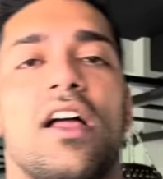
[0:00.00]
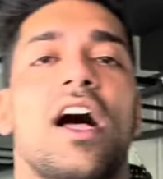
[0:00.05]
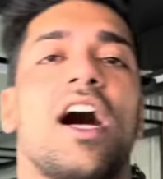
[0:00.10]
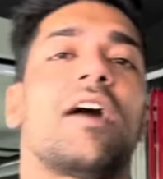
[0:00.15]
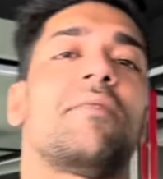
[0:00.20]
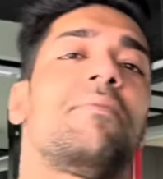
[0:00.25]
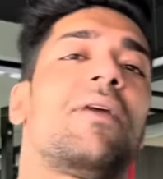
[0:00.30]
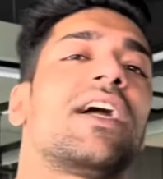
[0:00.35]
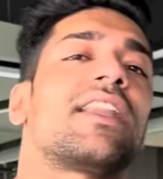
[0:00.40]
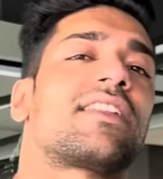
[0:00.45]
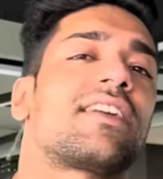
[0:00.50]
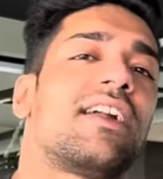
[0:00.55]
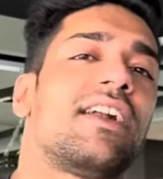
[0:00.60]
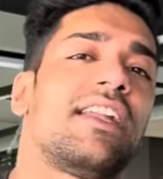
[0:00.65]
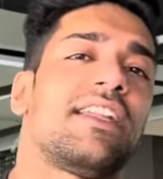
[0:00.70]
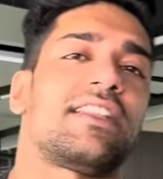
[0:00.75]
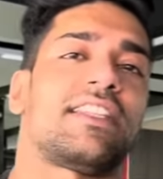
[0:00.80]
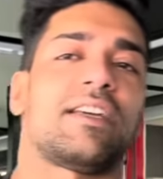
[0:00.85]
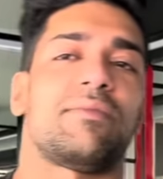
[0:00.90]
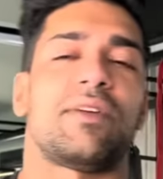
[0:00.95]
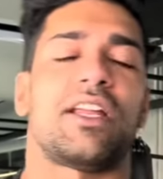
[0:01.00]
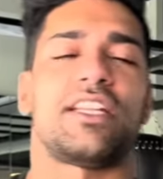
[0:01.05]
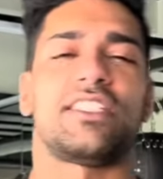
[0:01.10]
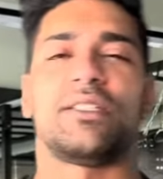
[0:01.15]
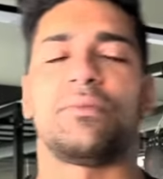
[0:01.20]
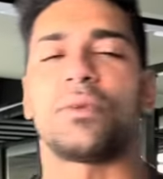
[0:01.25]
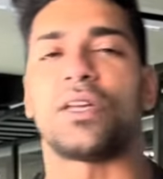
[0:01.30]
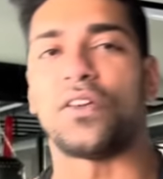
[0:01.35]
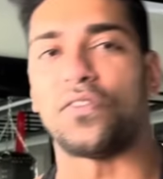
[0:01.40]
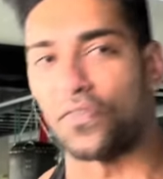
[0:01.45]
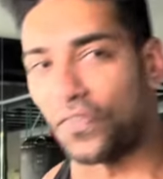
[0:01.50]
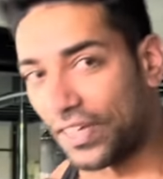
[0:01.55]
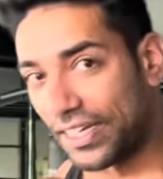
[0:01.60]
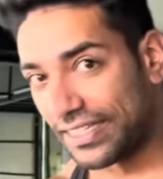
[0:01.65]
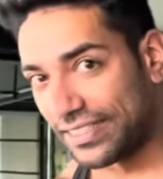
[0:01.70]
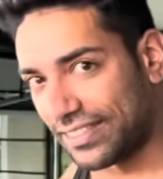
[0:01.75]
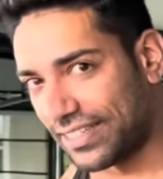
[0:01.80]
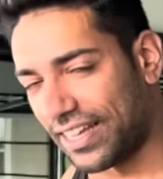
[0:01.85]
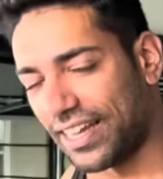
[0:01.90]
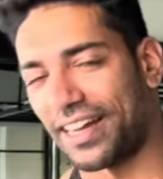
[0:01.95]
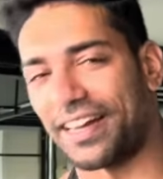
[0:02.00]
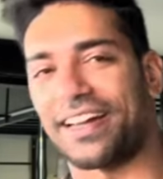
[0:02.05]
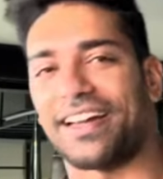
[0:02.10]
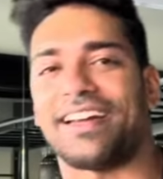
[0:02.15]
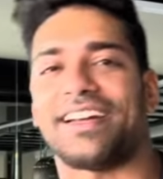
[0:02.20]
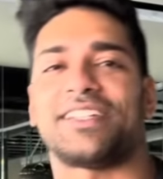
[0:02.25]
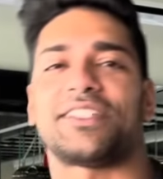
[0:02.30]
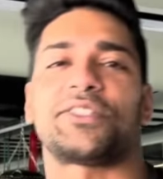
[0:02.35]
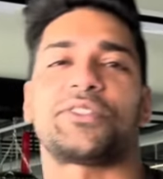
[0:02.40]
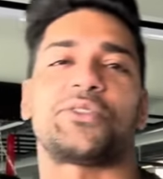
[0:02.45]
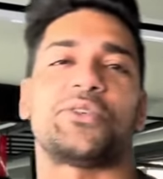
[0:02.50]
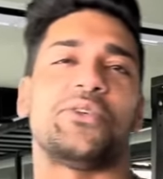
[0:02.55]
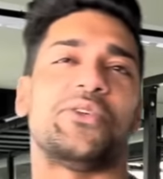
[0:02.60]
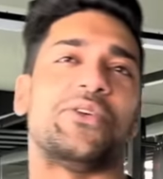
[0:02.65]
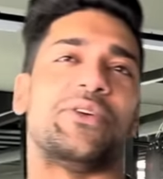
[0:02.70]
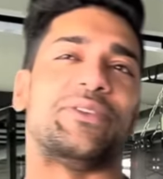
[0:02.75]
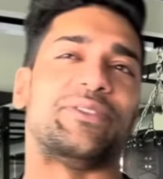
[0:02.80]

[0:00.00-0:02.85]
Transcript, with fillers: अब बात कर लेते हैं मेरे जिम की फ़ीस क्या है तो